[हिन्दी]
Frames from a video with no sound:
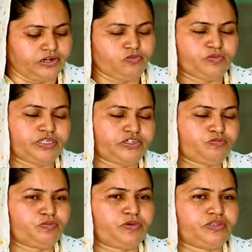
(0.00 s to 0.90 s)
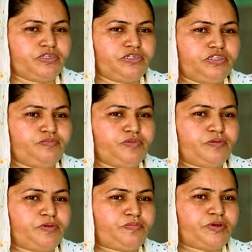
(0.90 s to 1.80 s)
नौवीं दसवीं पढ़ती थी तब
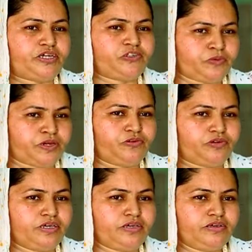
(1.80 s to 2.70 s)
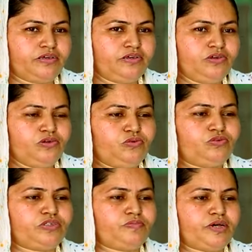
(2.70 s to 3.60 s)
मेरे पापा एक्सपायर हो गए
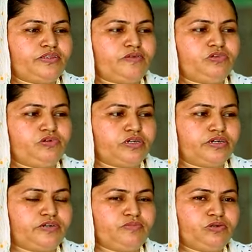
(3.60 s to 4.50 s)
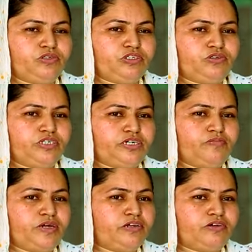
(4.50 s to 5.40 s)
उसके बाद हम लोग के घर में रोजी रोटी
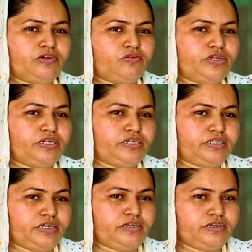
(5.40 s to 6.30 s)
कमाने वाला कोई नहीं था